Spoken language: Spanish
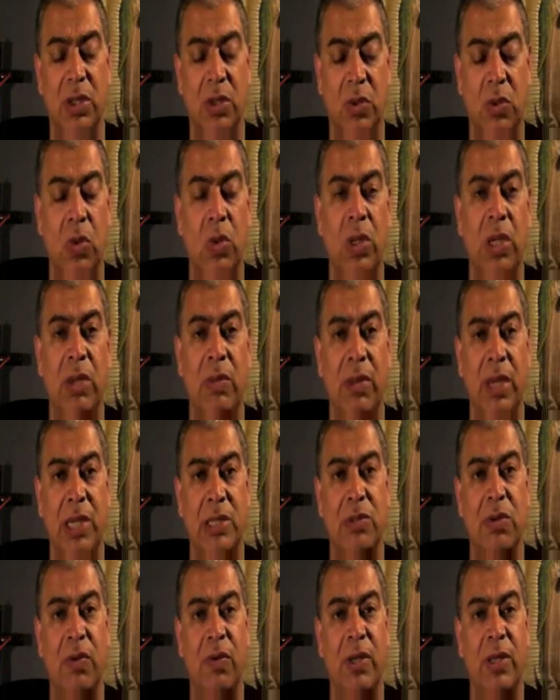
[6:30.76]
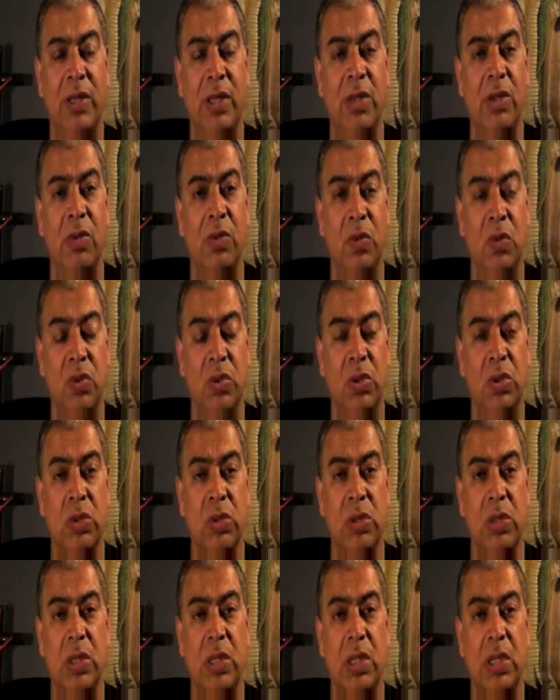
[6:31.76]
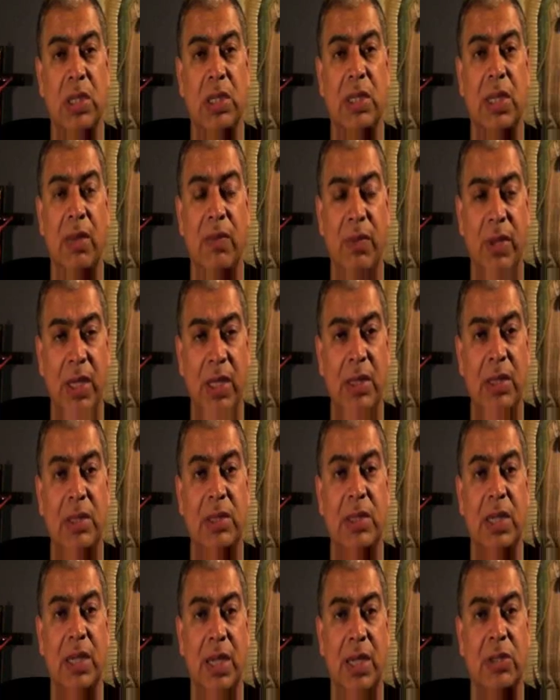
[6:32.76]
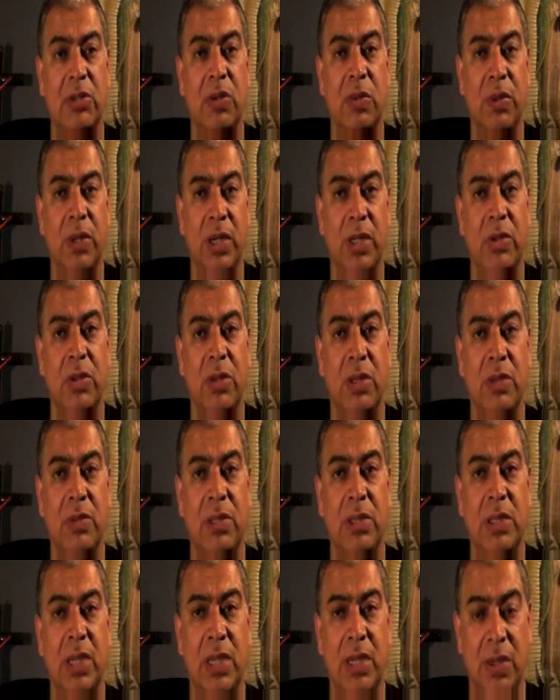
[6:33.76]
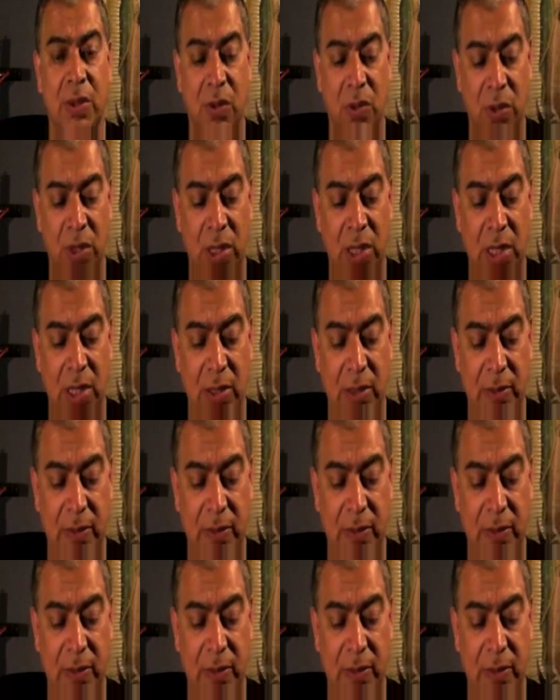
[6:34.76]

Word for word: tú que me has ofendido mucho, también serás objeto de misericordia.